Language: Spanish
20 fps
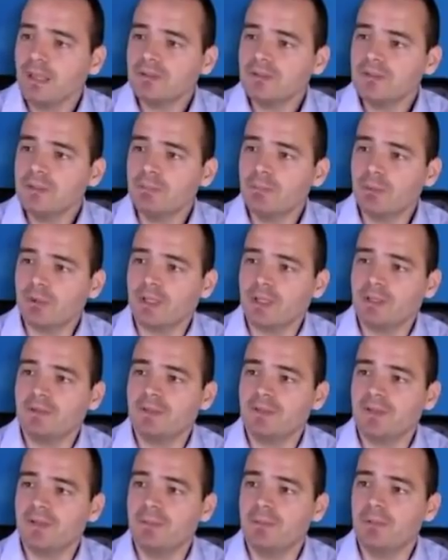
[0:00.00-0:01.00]
es
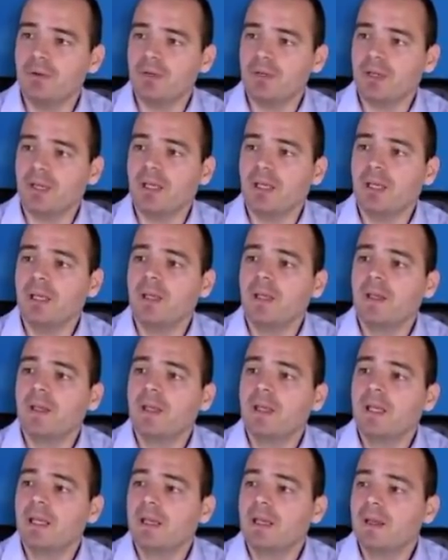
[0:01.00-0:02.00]
importantísimo que
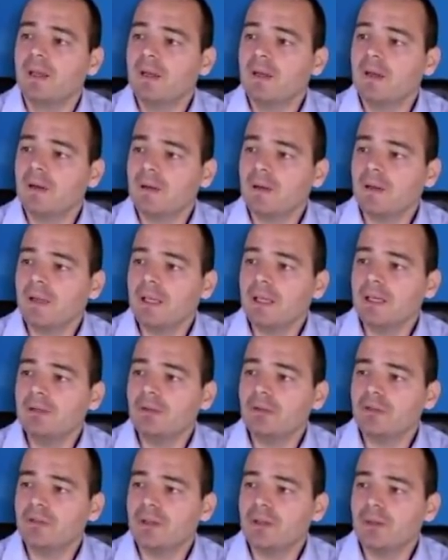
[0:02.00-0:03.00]
el rey
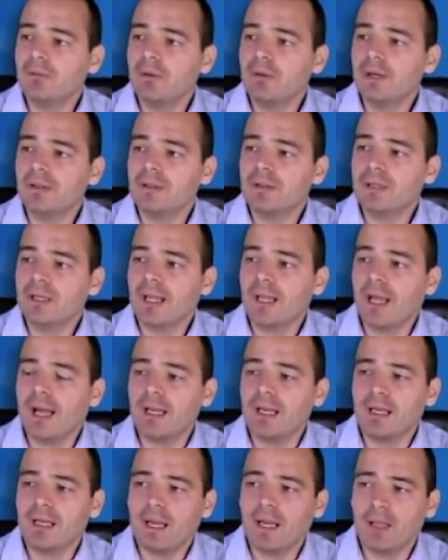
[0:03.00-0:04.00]
no se encuentre
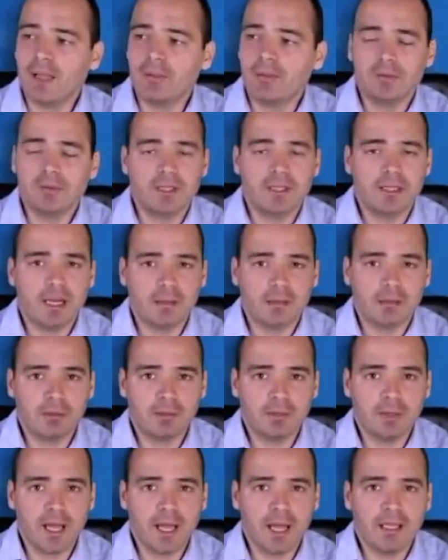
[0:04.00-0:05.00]
alejado de la
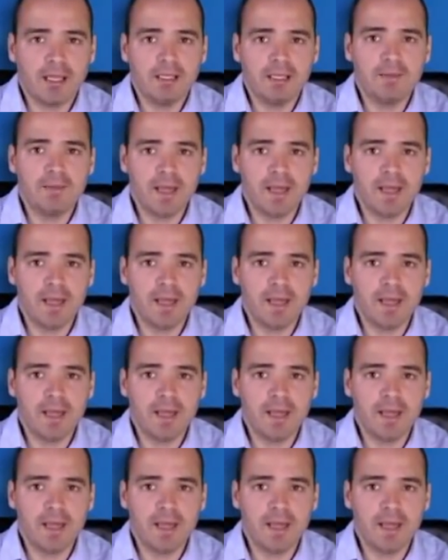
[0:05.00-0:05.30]
zona